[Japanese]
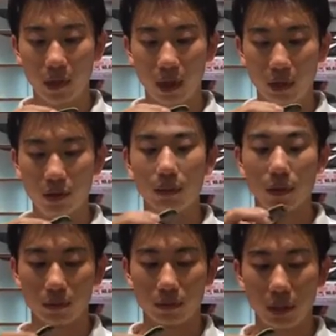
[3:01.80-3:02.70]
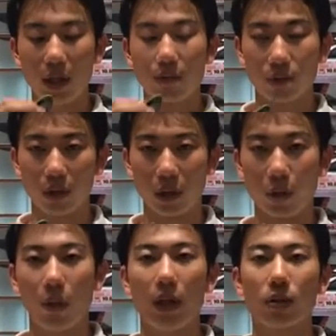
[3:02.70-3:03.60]
ヘッドホンイヤホンが
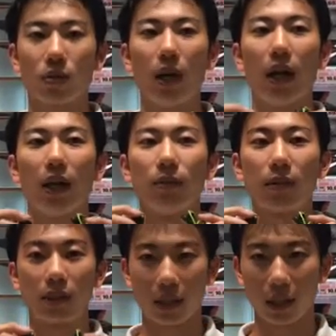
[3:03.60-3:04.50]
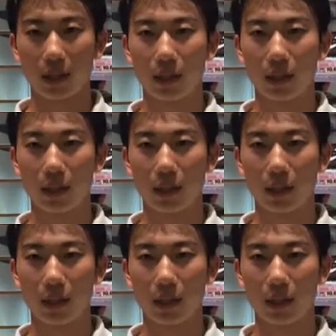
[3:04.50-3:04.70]
壊れることはありません